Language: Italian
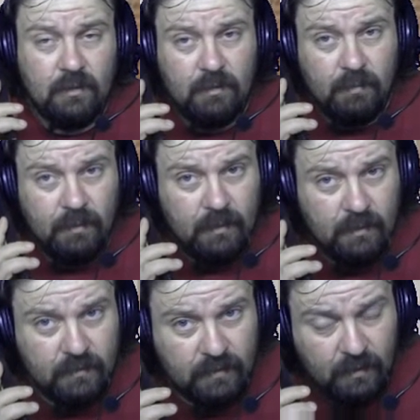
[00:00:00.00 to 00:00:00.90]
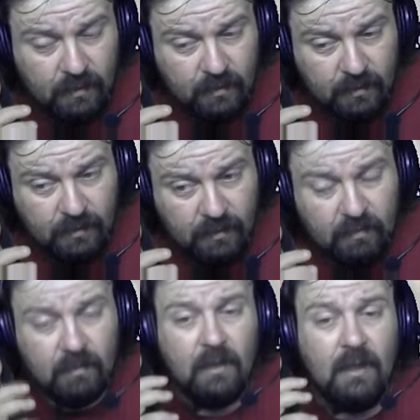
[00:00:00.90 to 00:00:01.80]
Come? Sì?
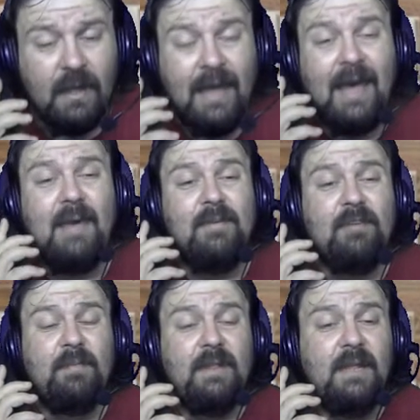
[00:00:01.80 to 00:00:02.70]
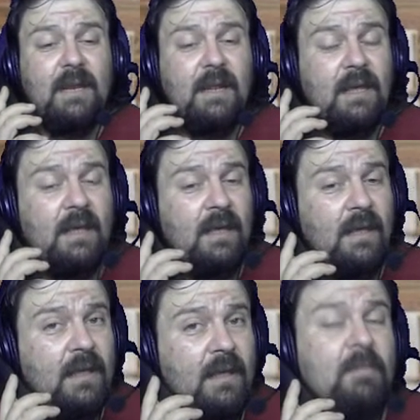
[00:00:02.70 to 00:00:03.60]
Devo... Ah, mi aspetta il...
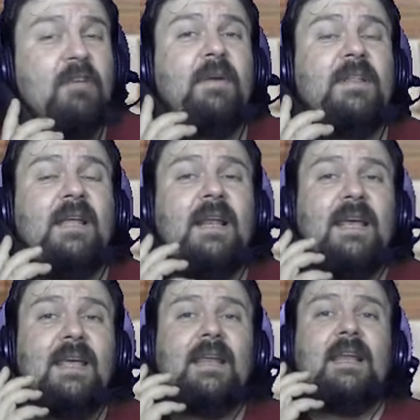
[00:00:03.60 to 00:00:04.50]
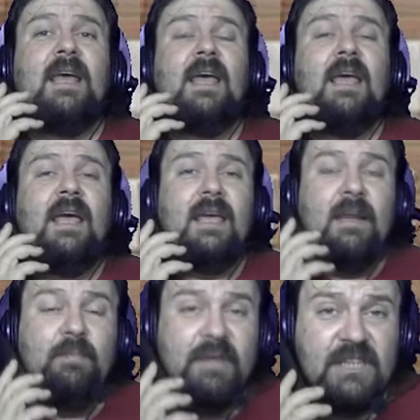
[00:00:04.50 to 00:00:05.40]
Mi aspetta il, il,
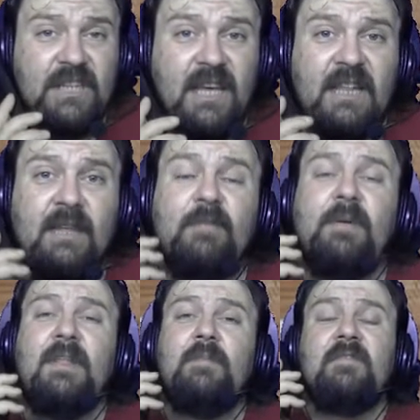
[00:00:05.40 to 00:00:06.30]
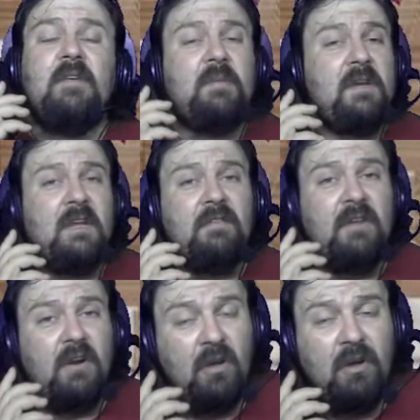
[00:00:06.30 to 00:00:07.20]
il presidente, mi aspetta il presidente. Va bene,
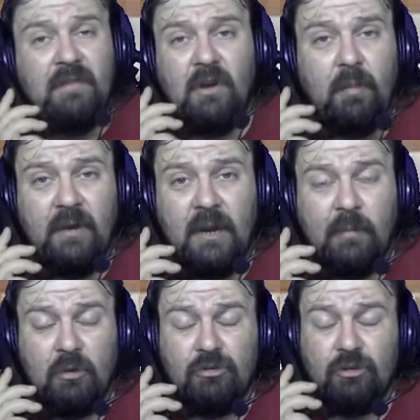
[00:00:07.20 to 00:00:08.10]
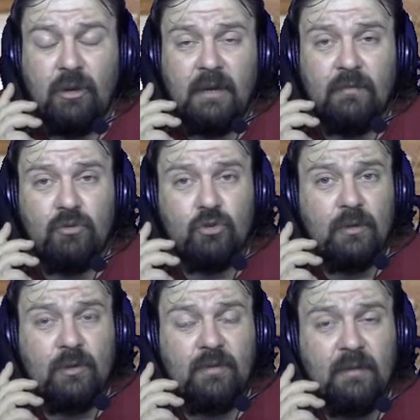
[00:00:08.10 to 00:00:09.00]
verrò, verrò, appena posso, arrivo
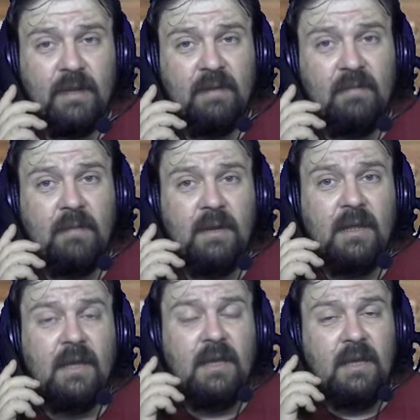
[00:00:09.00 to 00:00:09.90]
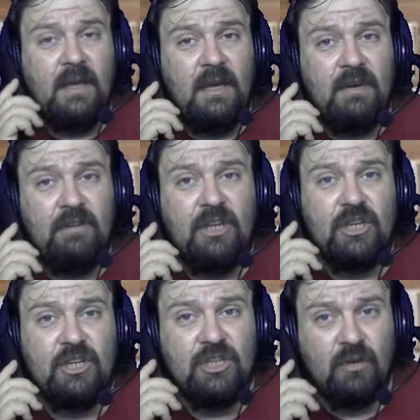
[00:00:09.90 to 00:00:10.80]
subito, va bene, va bene. E
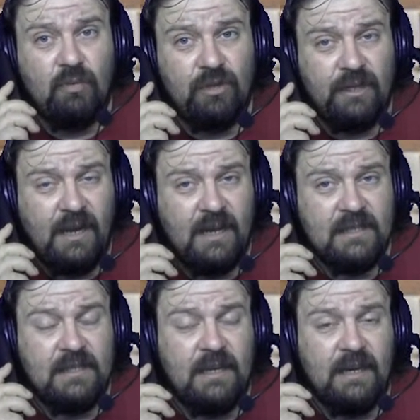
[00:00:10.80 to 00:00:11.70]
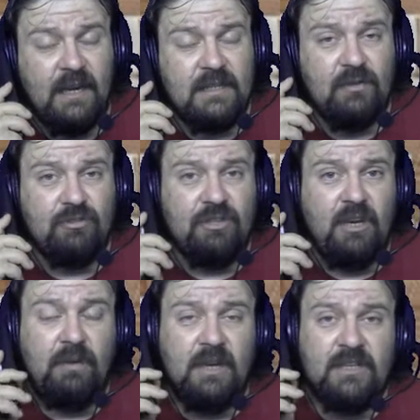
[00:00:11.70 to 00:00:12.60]
arrivederci, saluti, grazie, grazie.
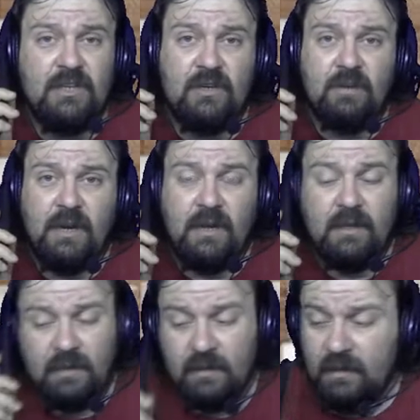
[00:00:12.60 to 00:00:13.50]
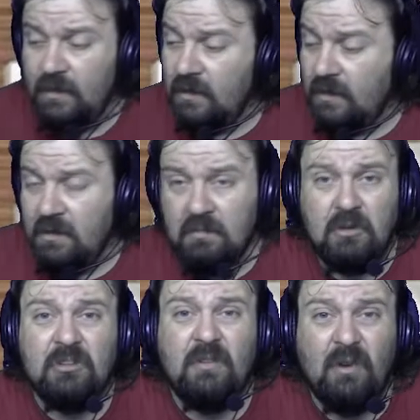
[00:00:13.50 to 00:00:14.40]
Ossequia la signora.
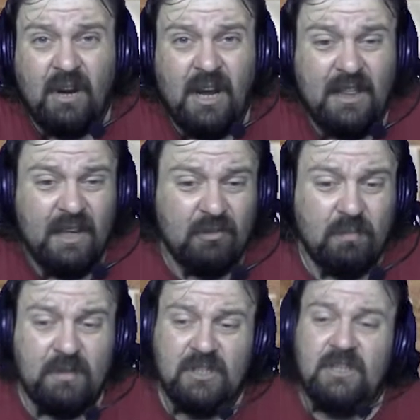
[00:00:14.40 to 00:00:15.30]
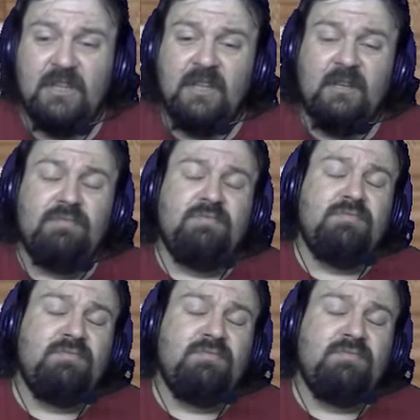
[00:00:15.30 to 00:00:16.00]
Cosa vorrà adesso il presidente?